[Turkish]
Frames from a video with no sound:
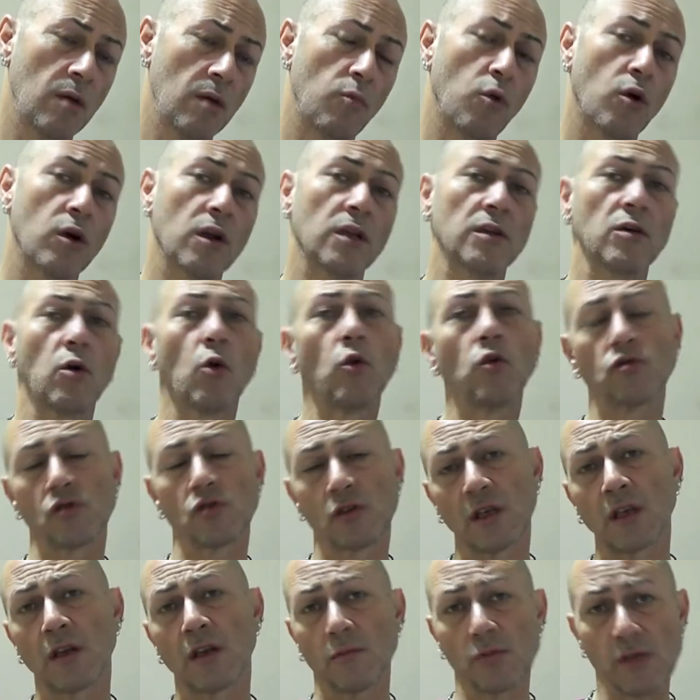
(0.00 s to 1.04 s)
Bu arada
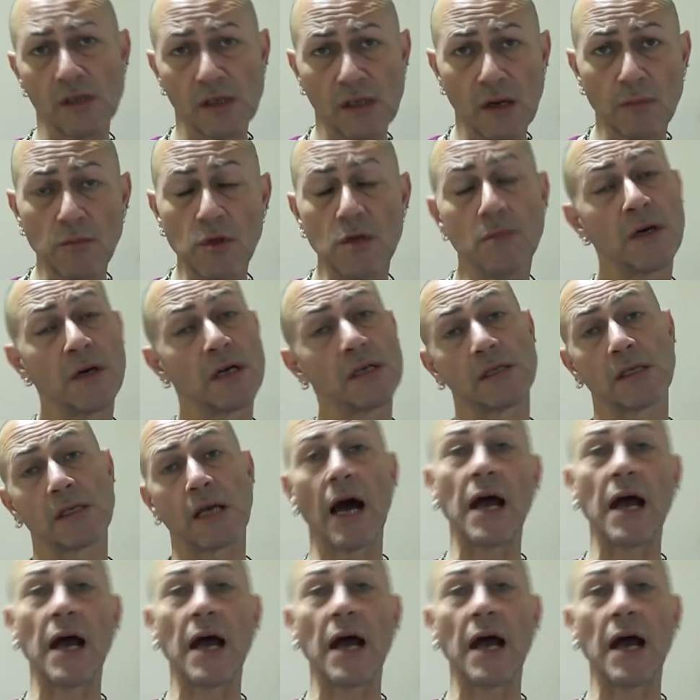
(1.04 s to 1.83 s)
Oğuz'da da biz de mimarız